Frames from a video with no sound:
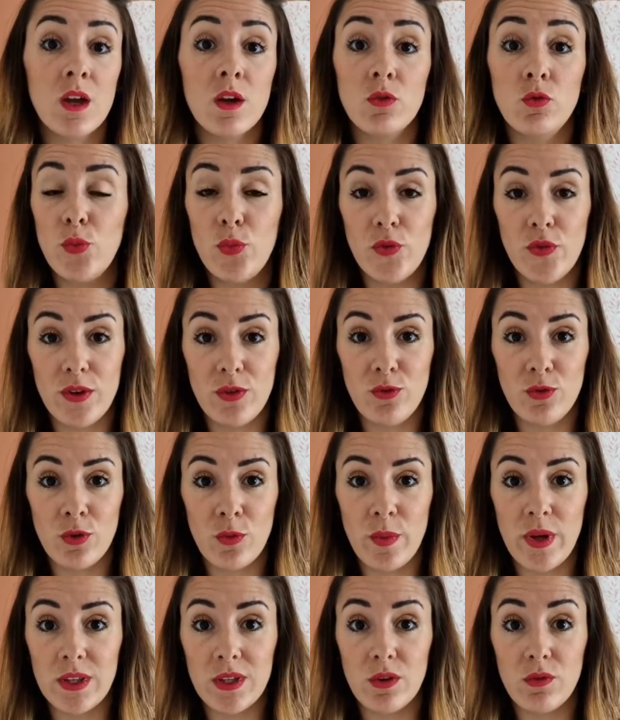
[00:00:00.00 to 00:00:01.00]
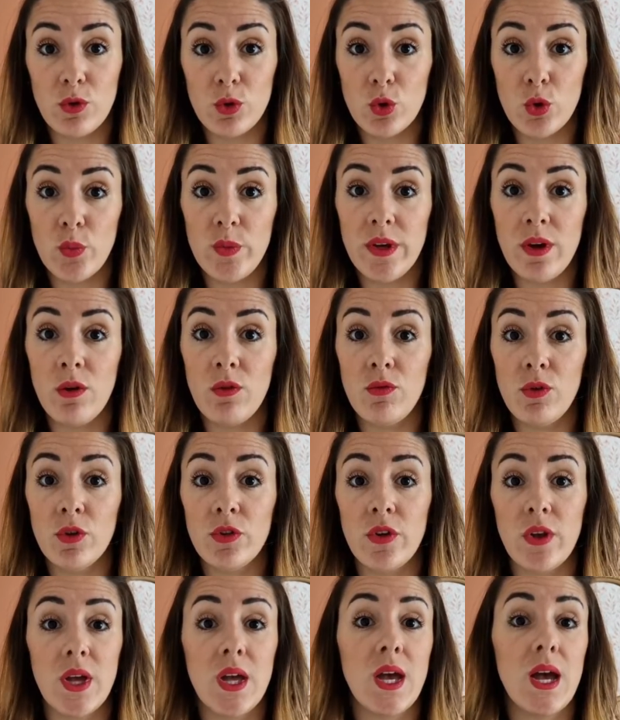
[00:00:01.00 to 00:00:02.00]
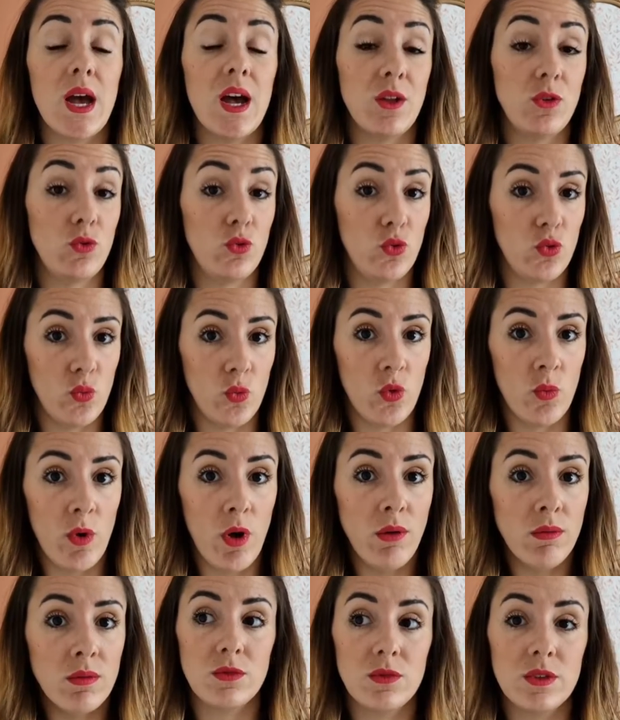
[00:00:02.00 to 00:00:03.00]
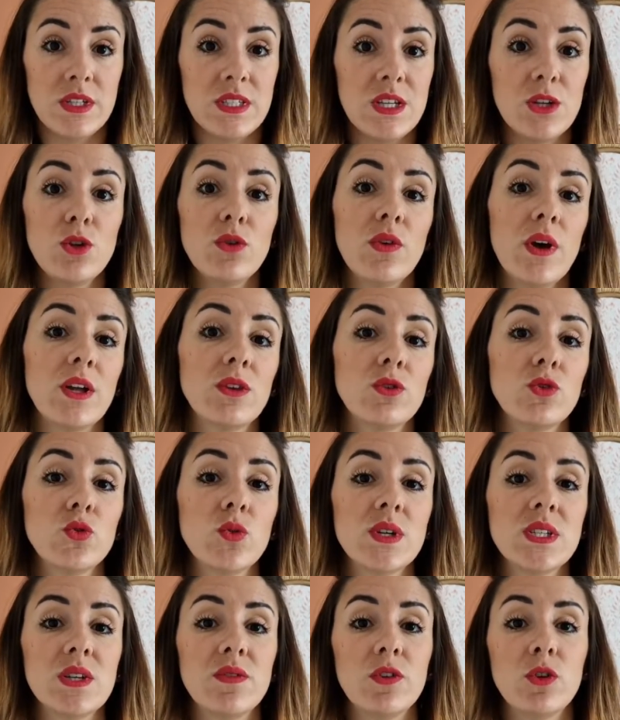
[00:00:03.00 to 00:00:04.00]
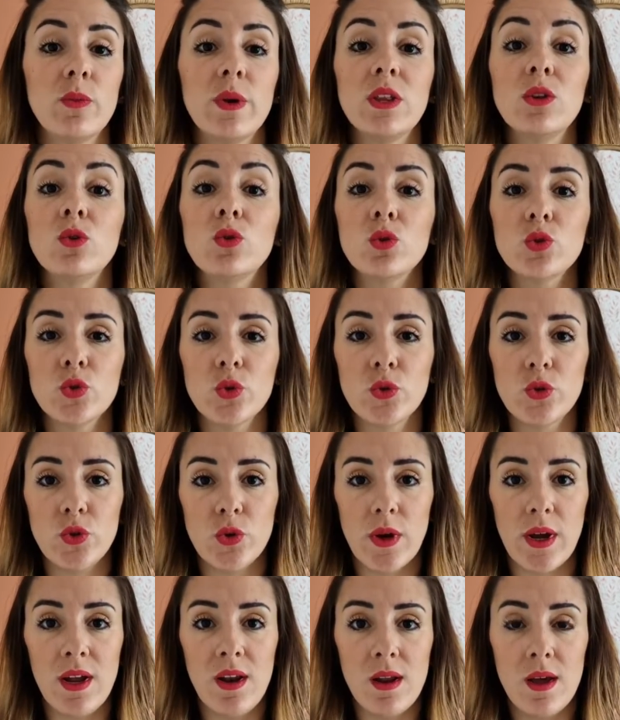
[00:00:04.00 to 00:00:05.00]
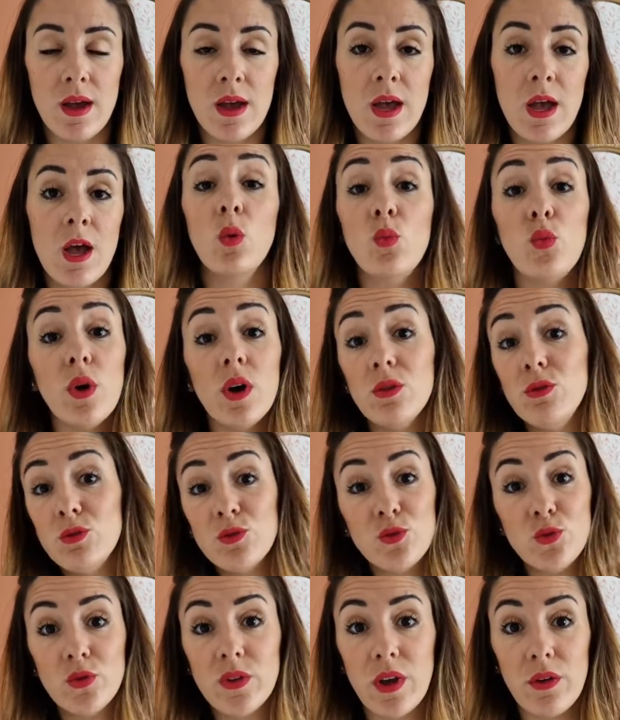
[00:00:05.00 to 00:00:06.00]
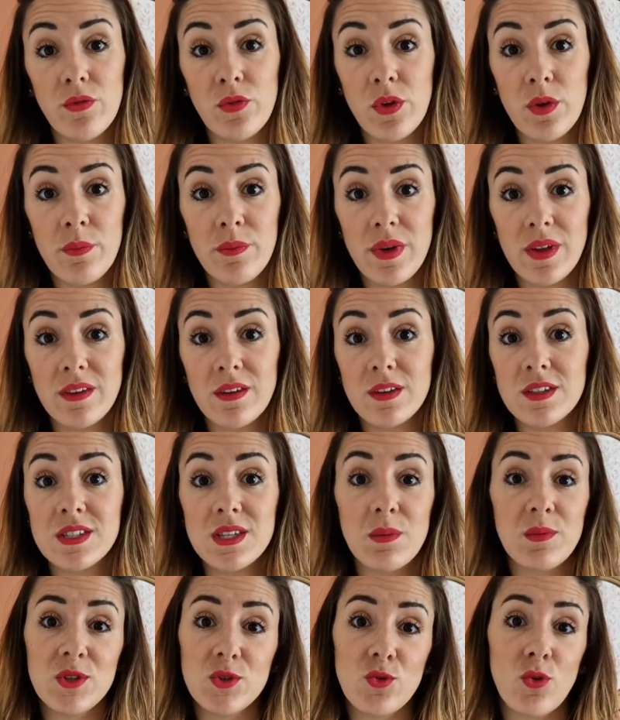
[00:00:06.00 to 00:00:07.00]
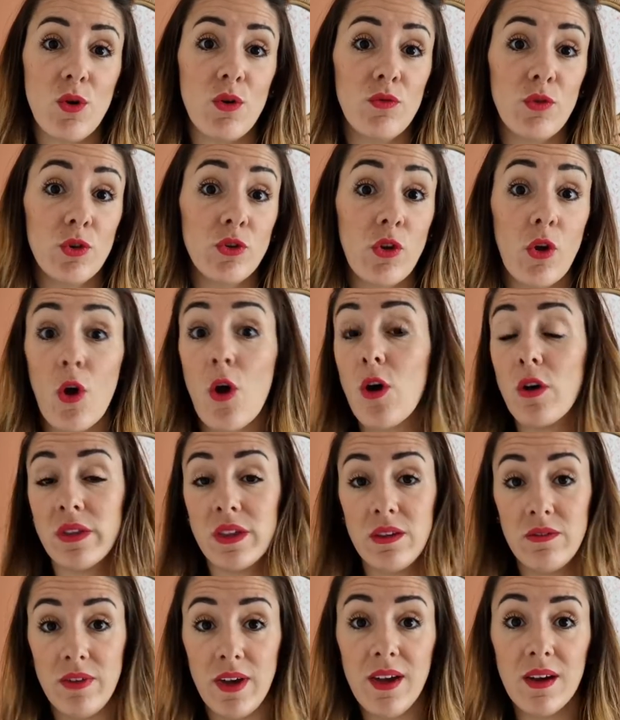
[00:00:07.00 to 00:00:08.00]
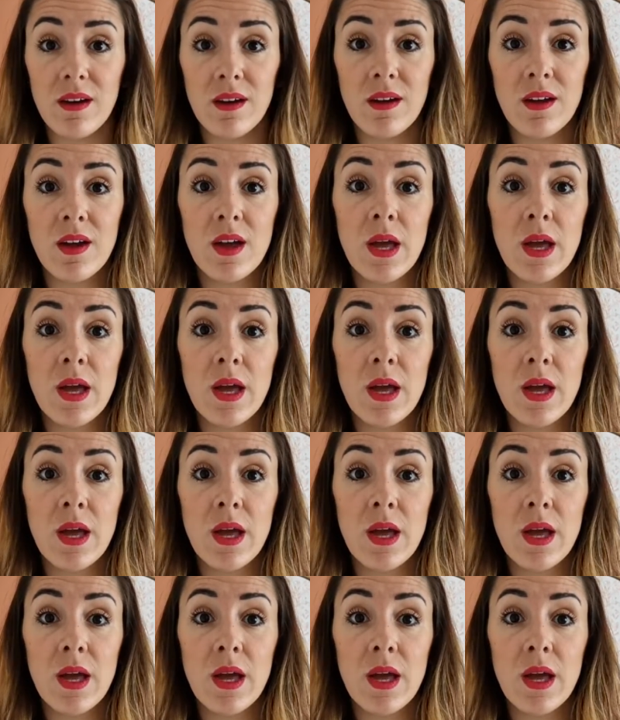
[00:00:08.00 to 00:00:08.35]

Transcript: Vous pouvez donc mettre votre bien en vente à tout moment. On essaye de faire attention à ces phénomènes conjoncturels. On pourra donc tout à fait mettre sa maison en vente en hiver.